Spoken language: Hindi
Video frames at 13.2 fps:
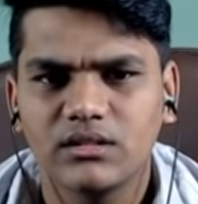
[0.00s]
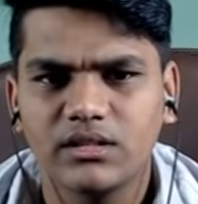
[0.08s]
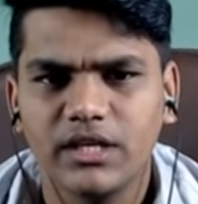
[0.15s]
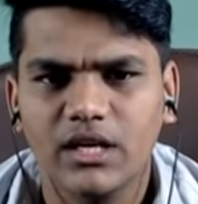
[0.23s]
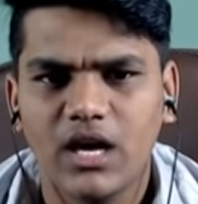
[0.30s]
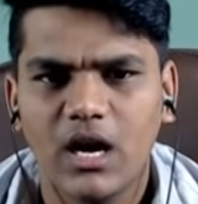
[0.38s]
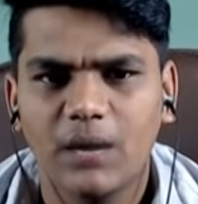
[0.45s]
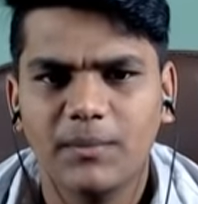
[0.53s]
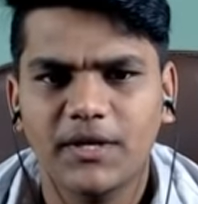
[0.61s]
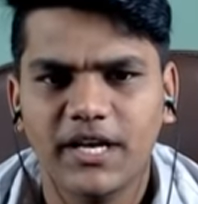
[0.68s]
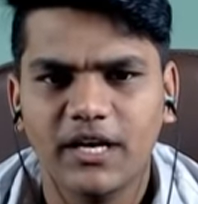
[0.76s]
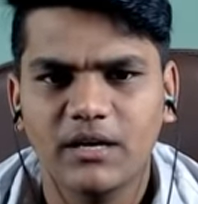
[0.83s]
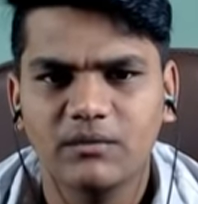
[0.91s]
ये कहां
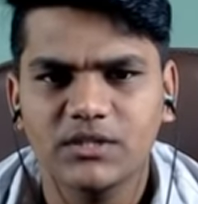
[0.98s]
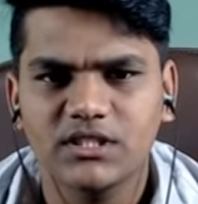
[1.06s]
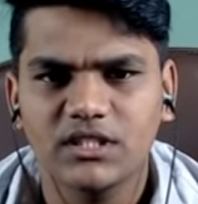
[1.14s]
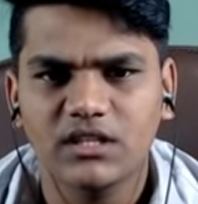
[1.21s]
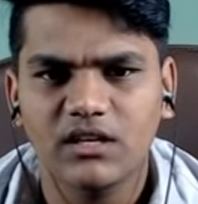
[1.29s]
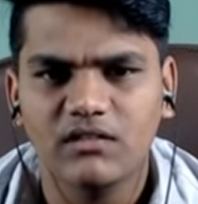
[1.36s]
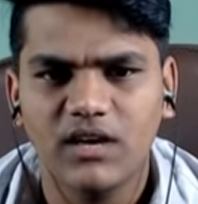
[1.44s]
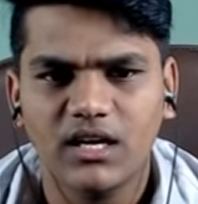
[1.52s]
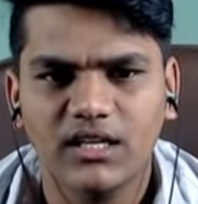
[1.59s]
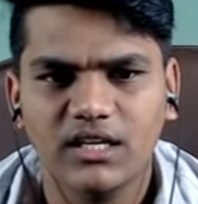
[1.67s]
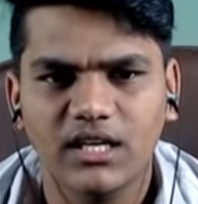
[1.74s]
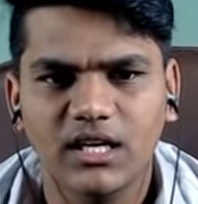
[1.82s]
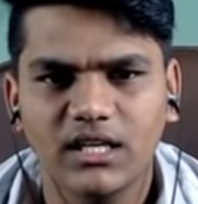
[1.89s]
पर है हम इसने
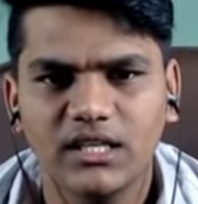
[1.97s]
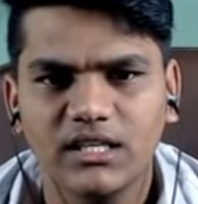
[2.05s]
तलवार निकाल